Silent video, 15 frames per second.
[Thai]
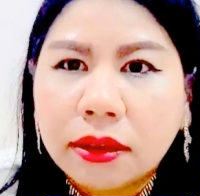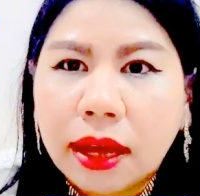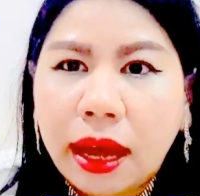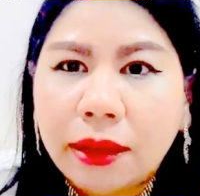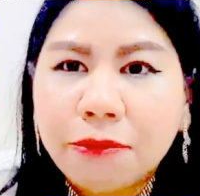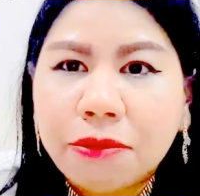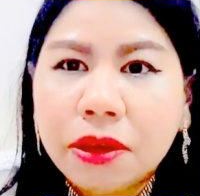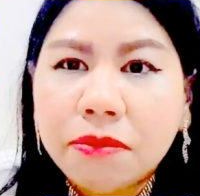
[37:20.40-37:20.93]
ขา
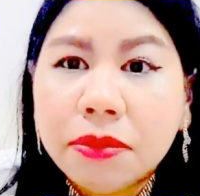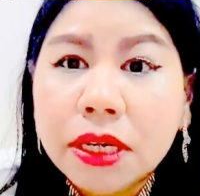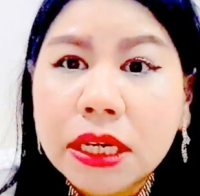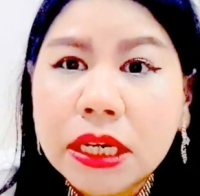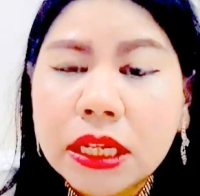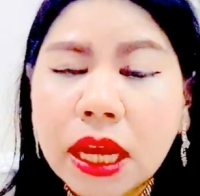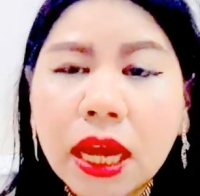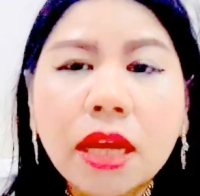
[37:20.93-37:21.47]
ดฝีมือ
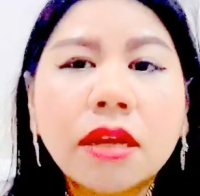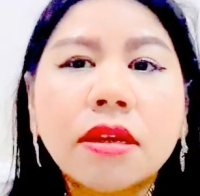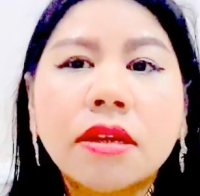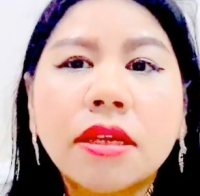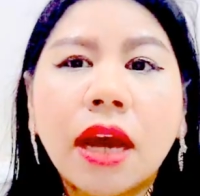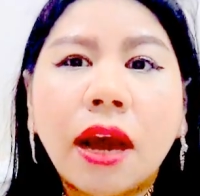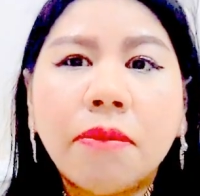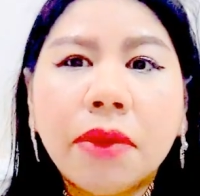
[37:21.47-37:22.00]
นะ
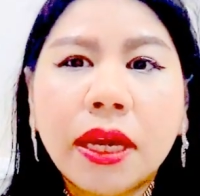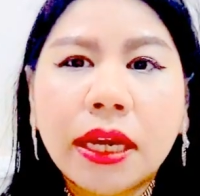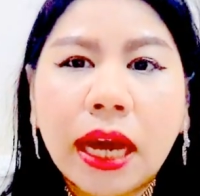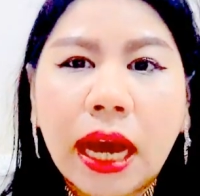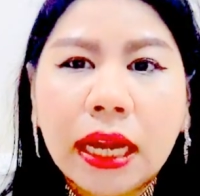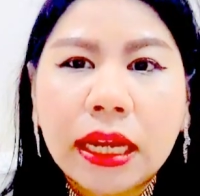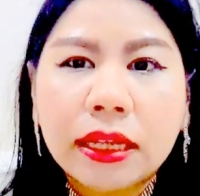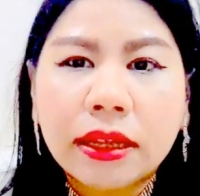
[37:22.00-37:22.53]
อย่างอเมริ
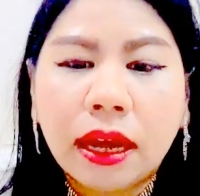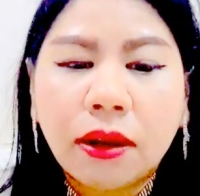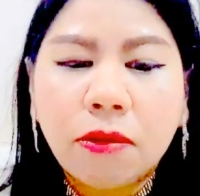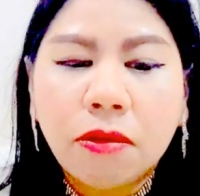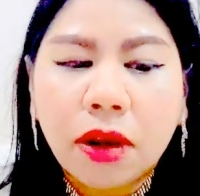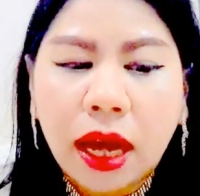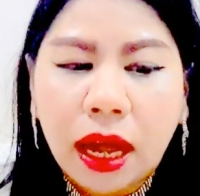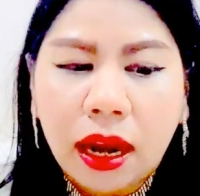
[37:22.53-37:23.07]
กาเนี่ยสั่งโร
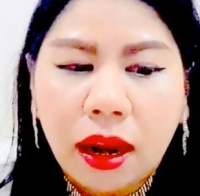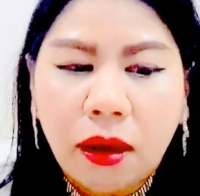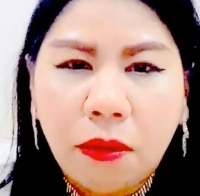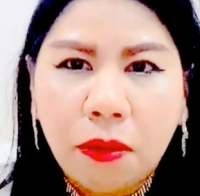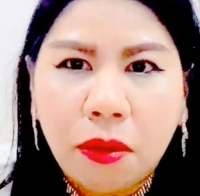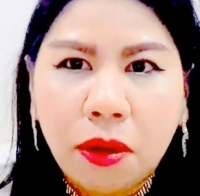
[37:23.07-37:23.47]
งงานเรา